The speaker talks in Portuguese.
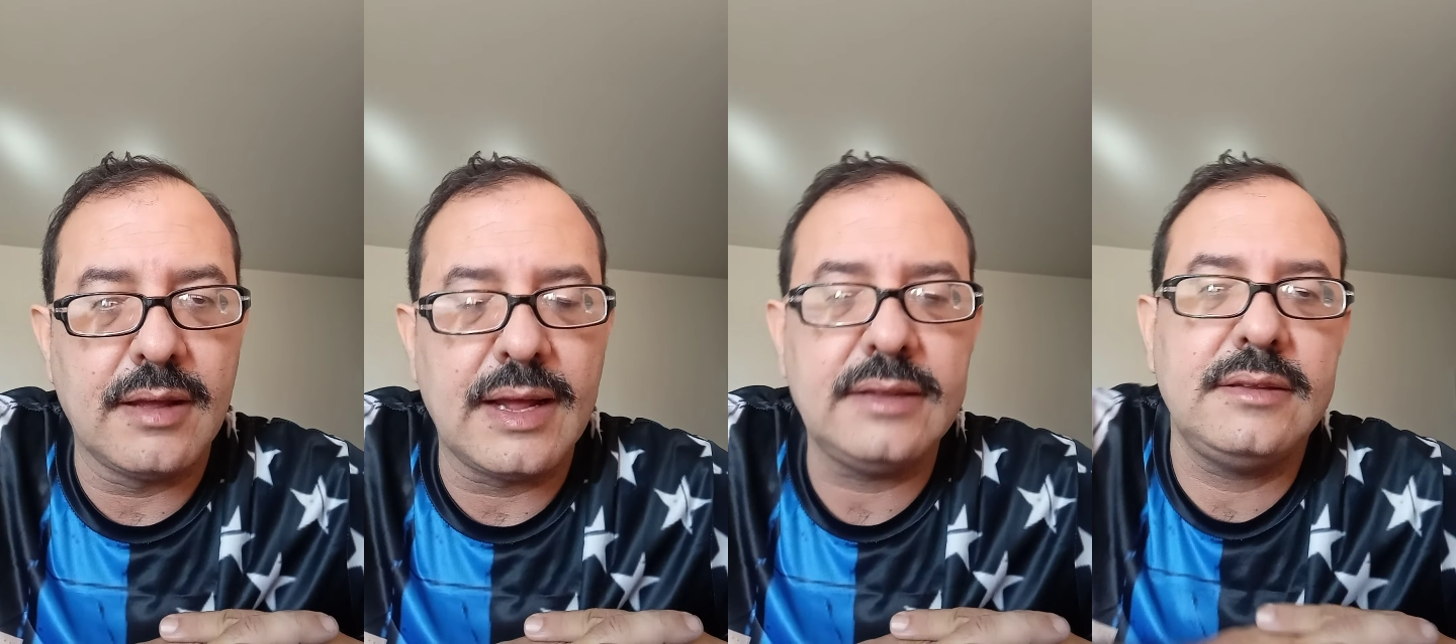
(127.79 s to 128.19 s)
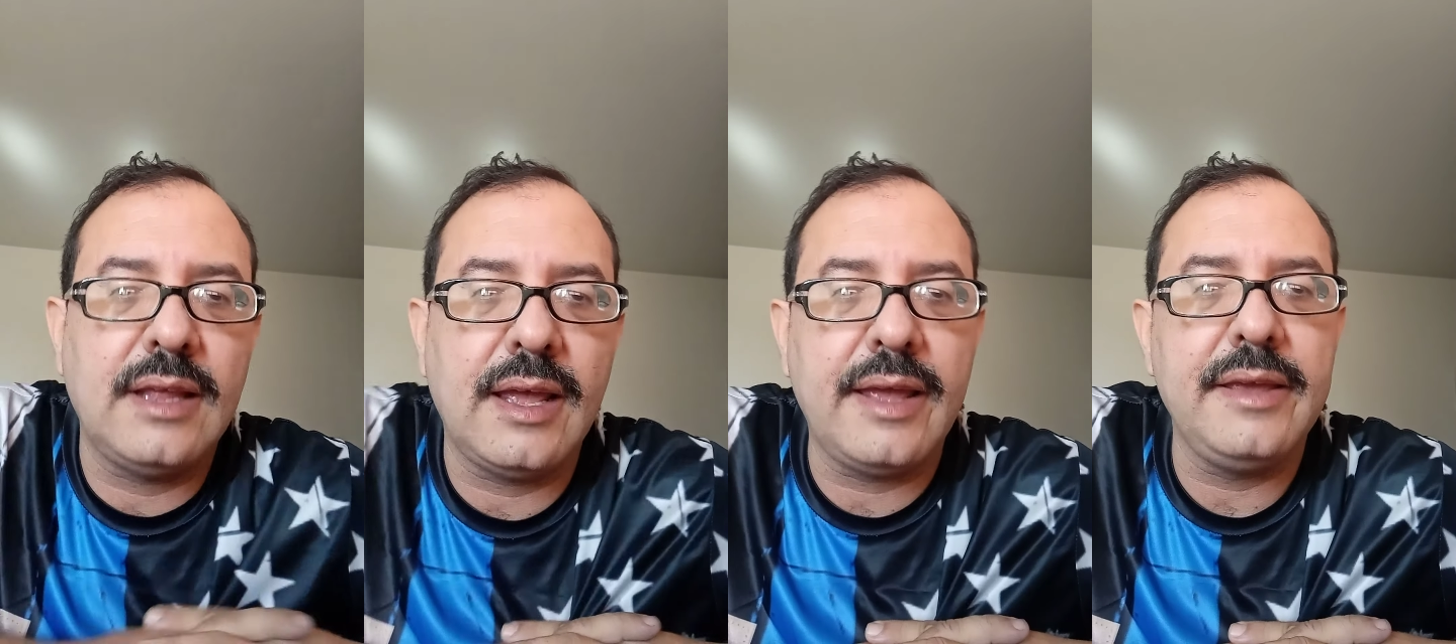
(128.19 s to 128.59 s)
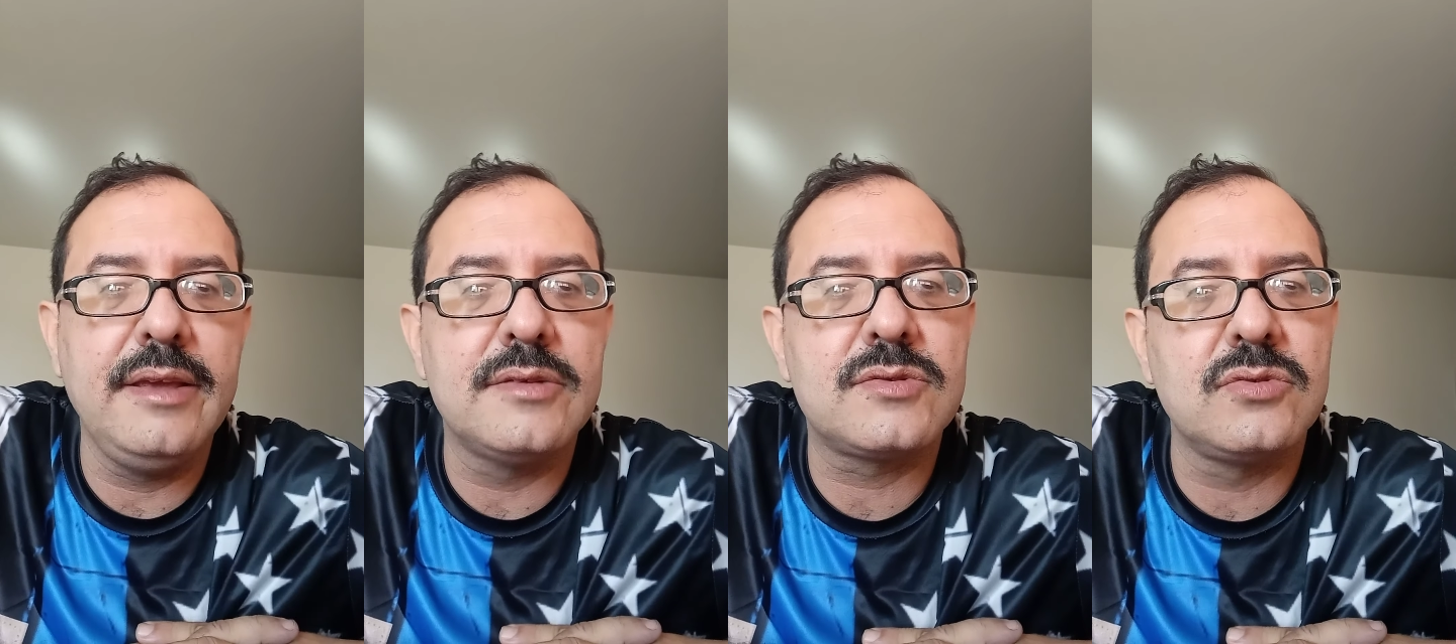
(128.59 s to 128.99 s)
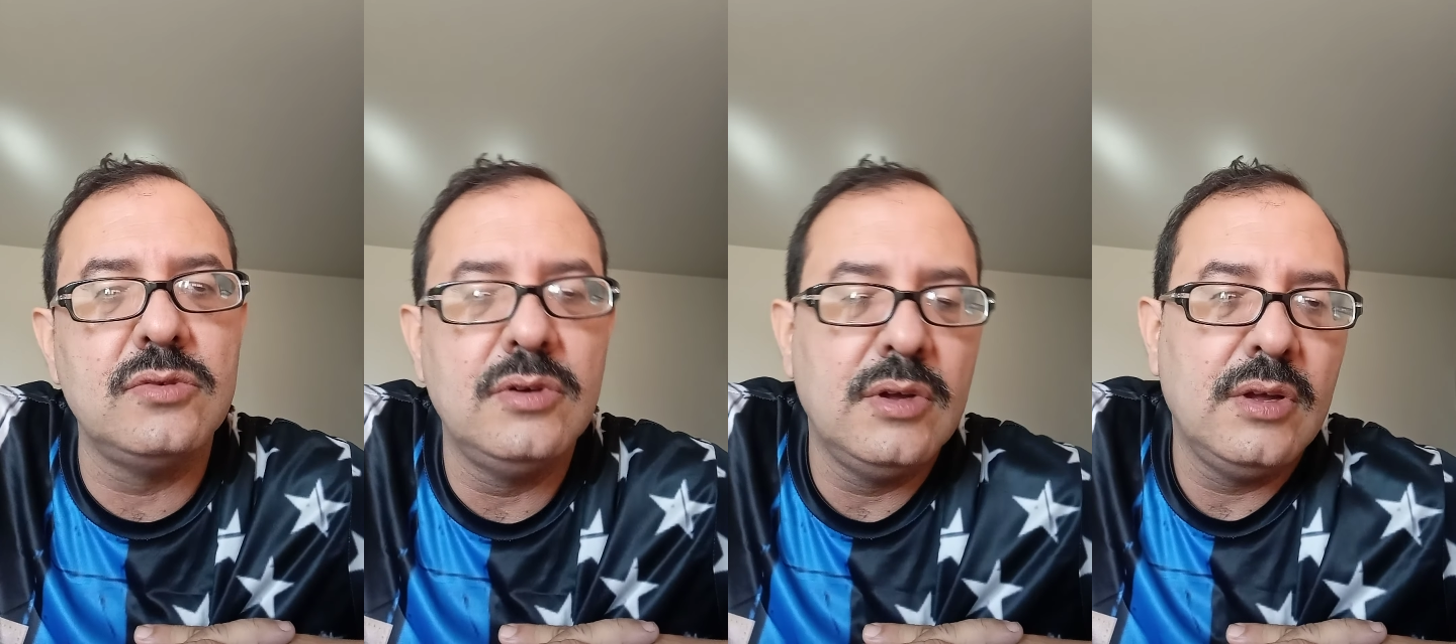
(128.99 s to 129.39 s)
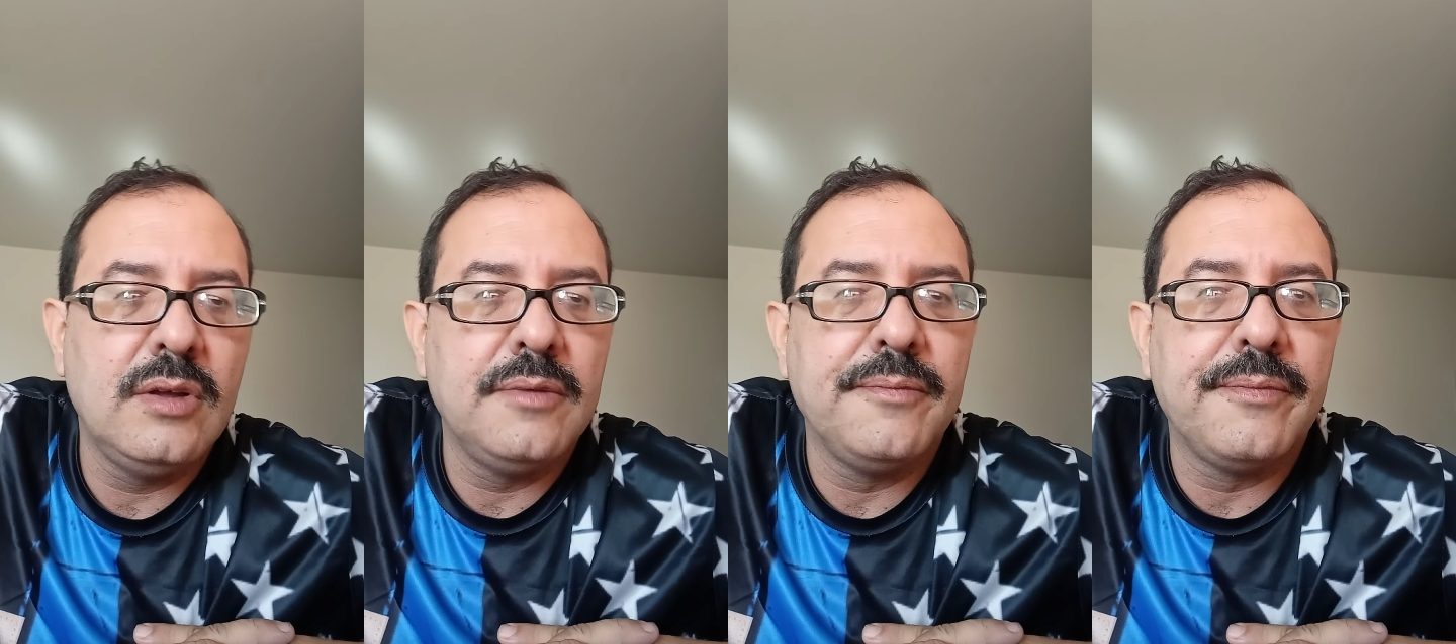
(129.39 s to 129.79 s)
até isso
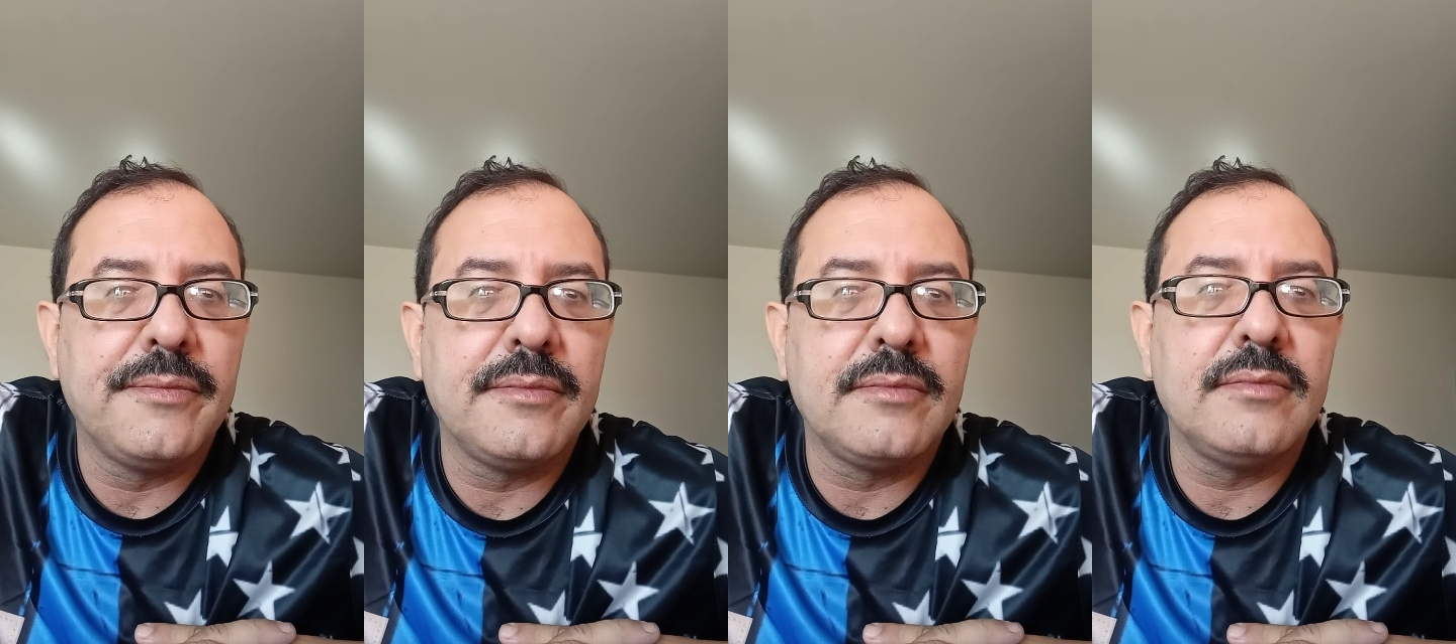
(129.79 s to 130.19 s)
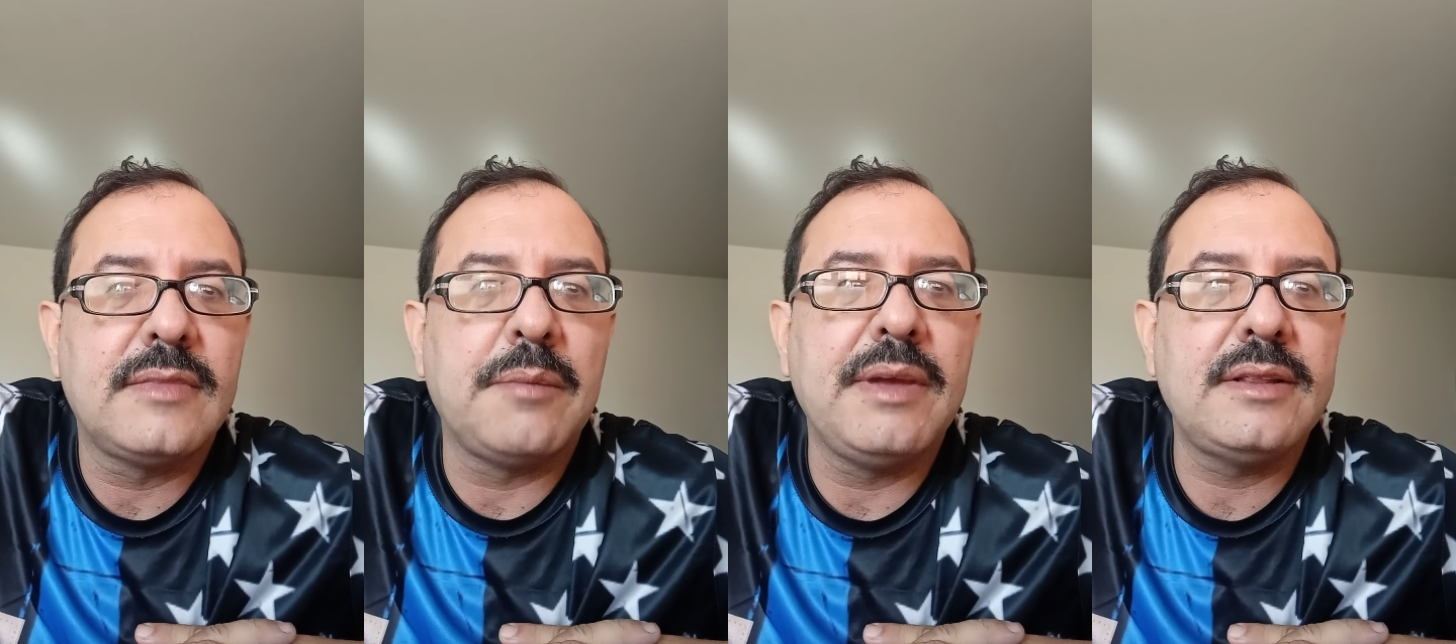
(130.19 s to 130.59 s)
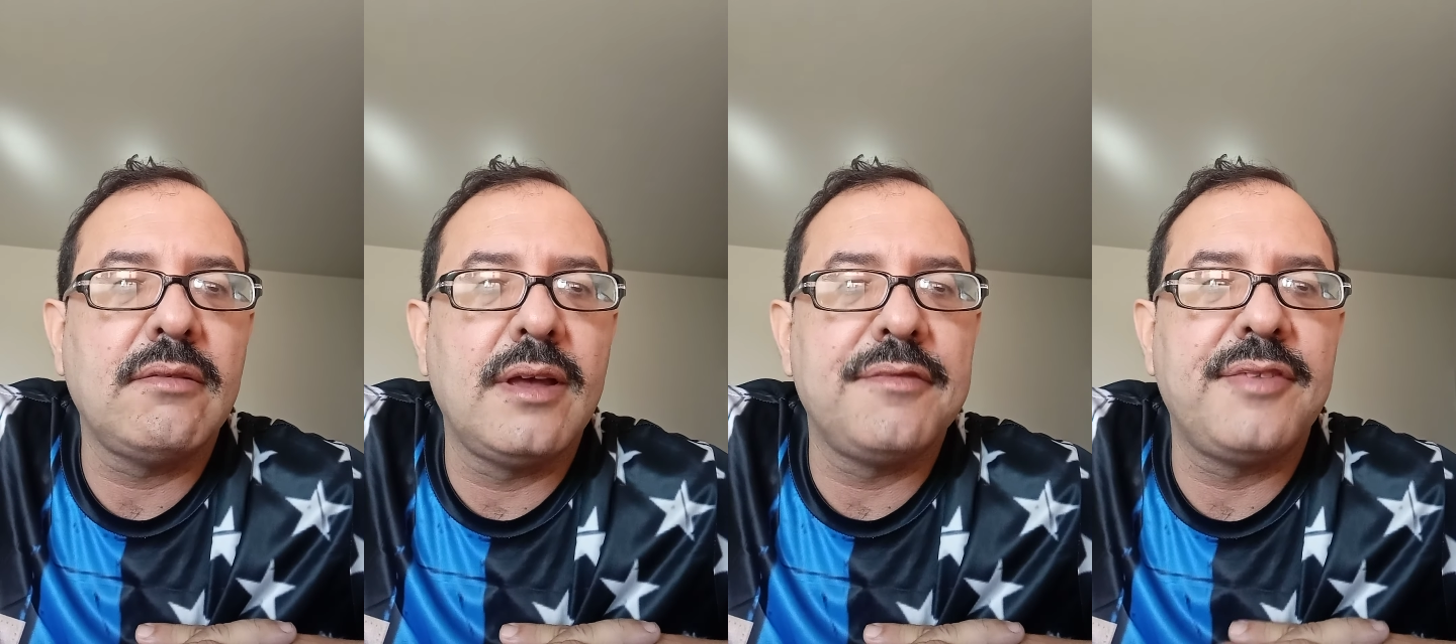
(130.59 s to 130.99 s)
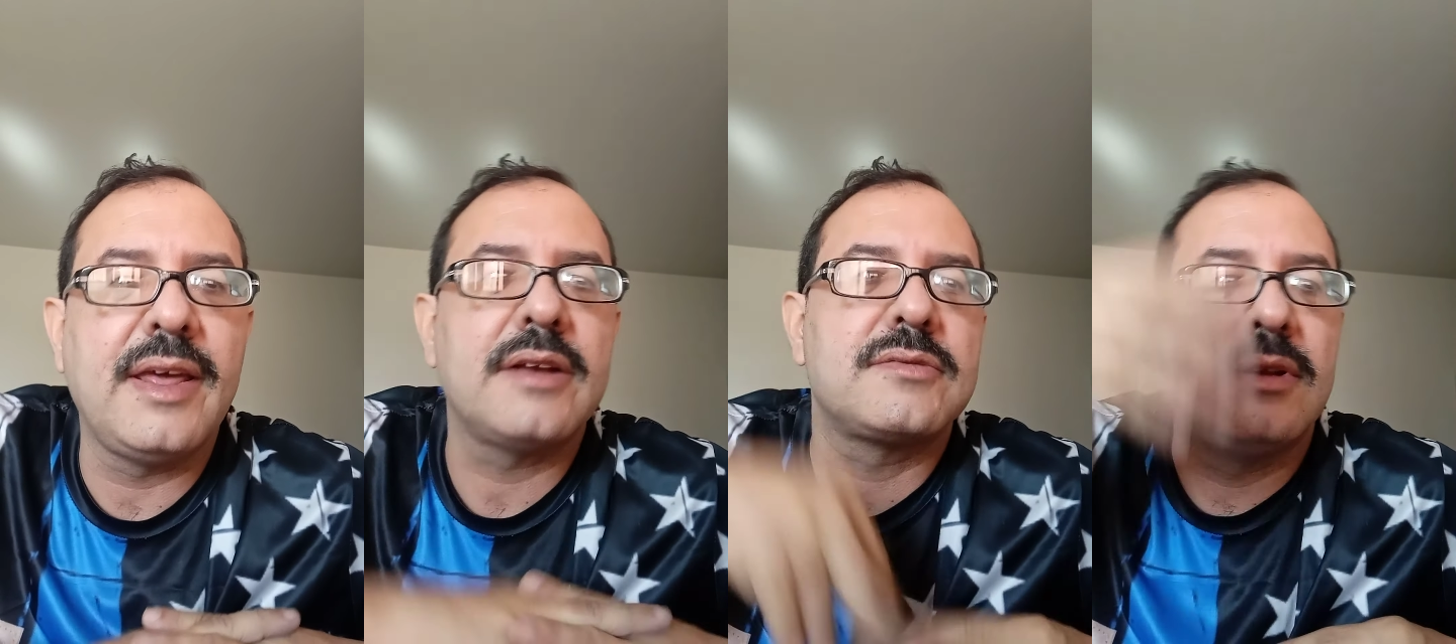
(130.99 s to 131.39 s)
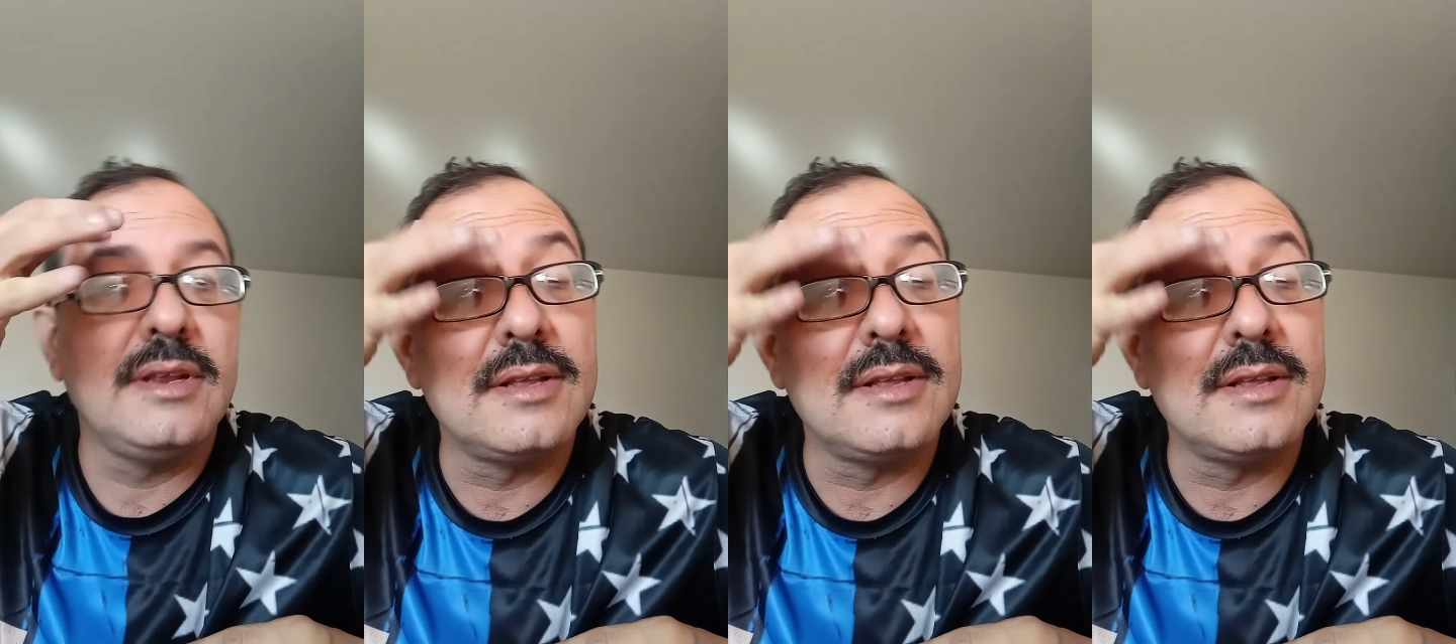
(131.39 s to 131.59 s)
também tem um reflexo ali